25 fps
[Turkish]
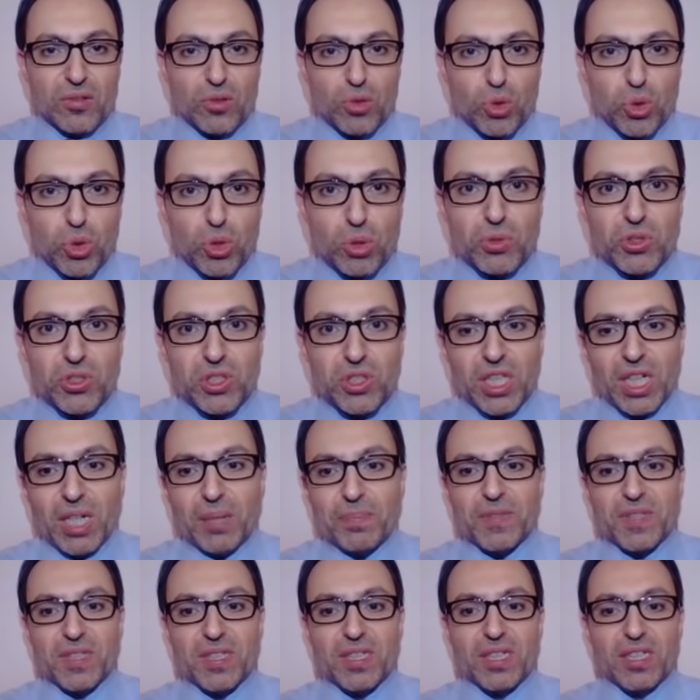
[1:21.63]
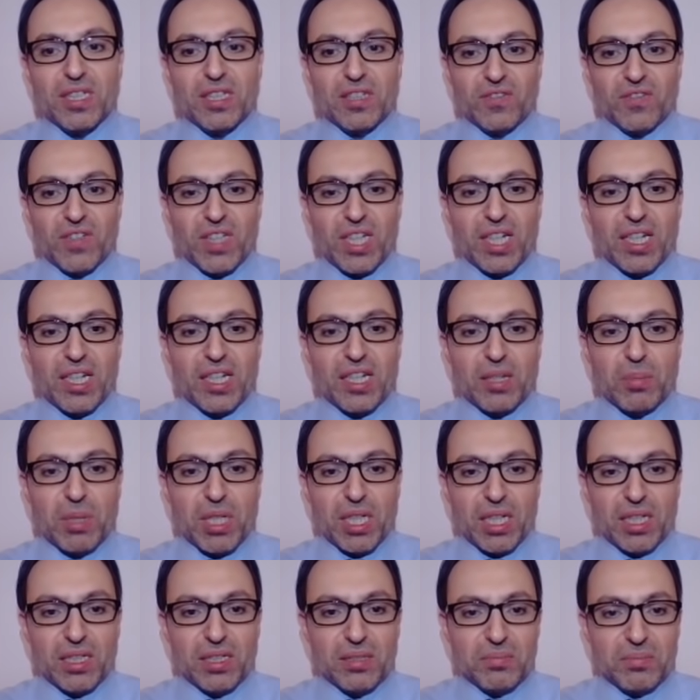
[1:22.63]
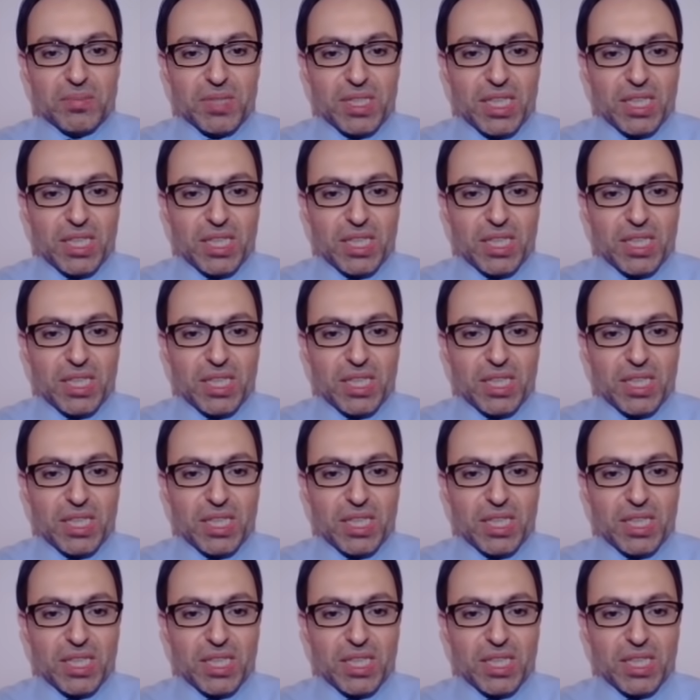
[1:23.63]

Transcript: kurumun yaptığı verilere bakalım.